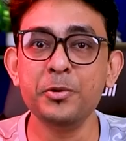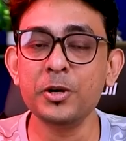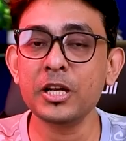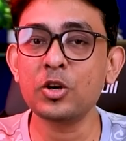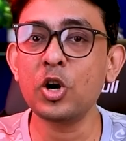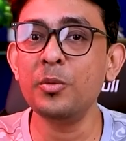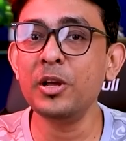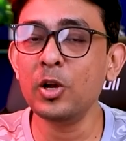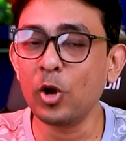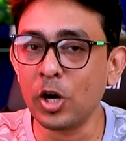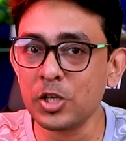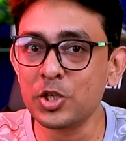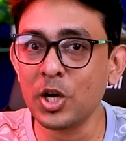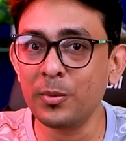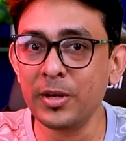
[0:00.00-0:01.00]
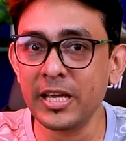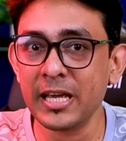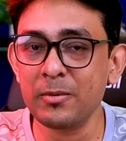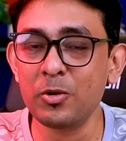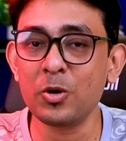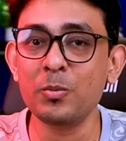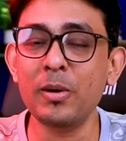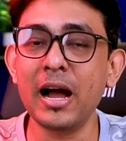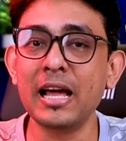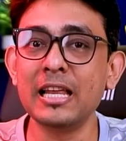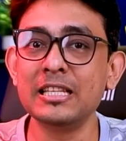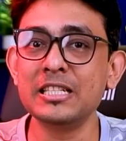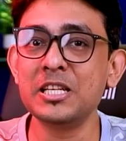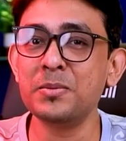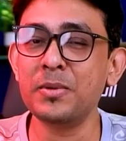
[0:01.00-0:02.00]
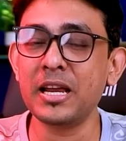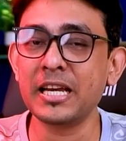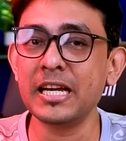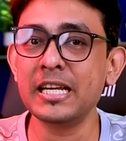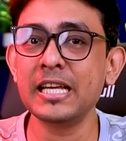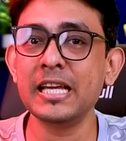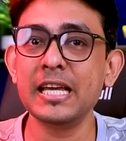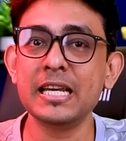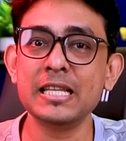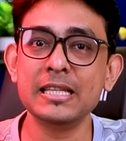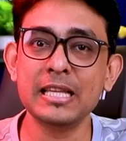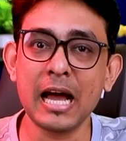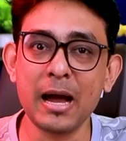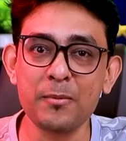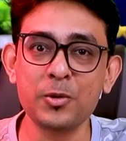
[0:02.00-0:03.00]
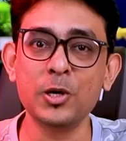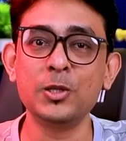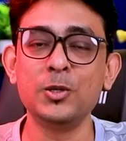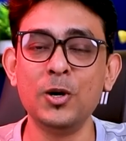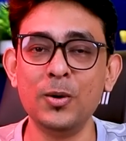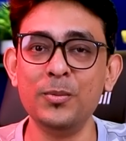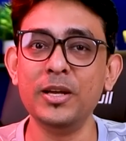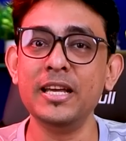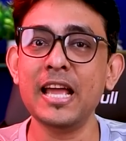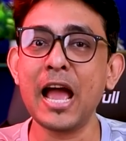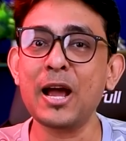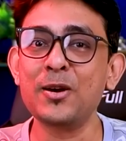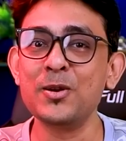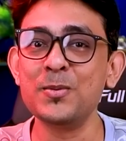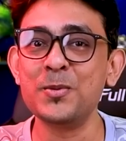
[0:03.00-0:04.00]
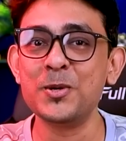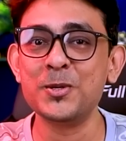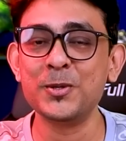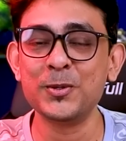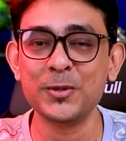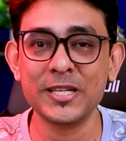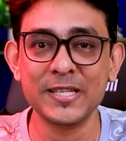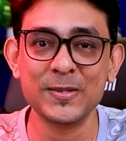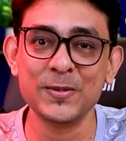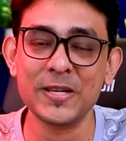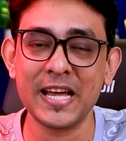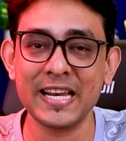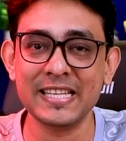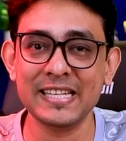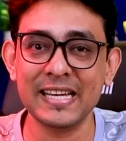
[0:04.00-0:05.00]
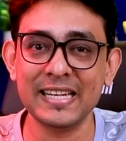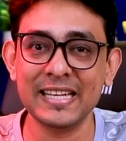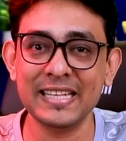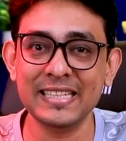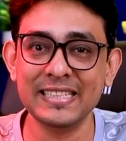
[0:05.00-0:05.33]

এই ফোনটা কবে লঞ্চ হবে এবং বাংলাদেশের মার্কেটে এর দাম কত হবে এখনো পর্যন্ত কিছু জানা যায় নাই